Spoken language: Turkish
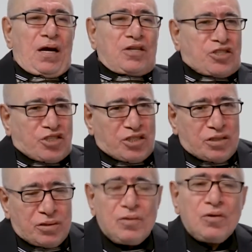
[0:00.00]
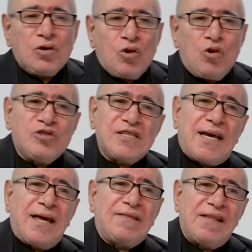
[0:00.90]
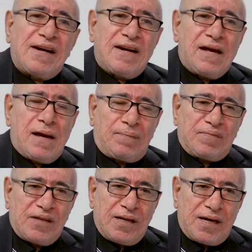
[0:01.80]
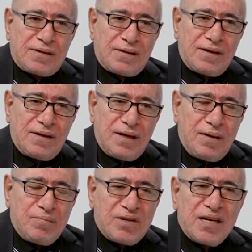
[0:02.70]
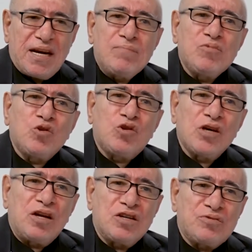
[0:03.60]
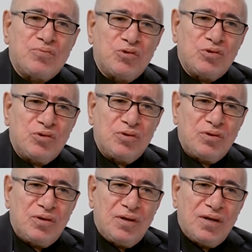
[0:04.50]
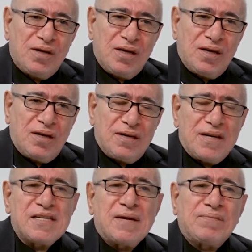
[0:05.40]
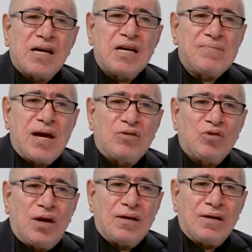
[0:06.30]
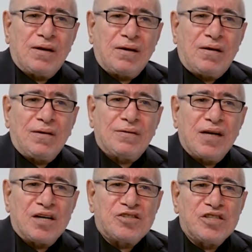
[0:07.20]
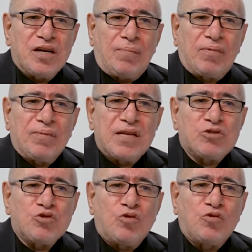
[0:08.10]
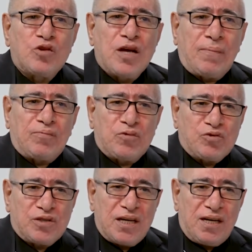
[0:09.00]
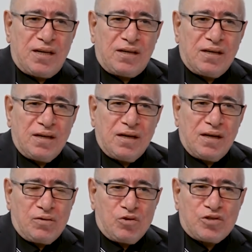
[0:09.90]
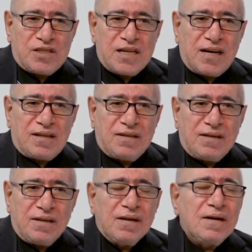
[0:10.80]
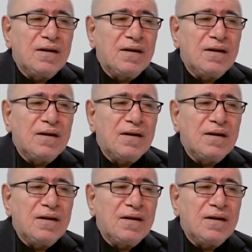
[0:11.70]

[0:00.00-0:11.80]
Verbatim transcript: Aşı önce kendilerine yaptılar. Bir kere en büyük yanlış bu. Recep Tayyip Erdoğan kalktı aşı yaptı. Bir de şovunu yaptı üstelik. Gösterdi.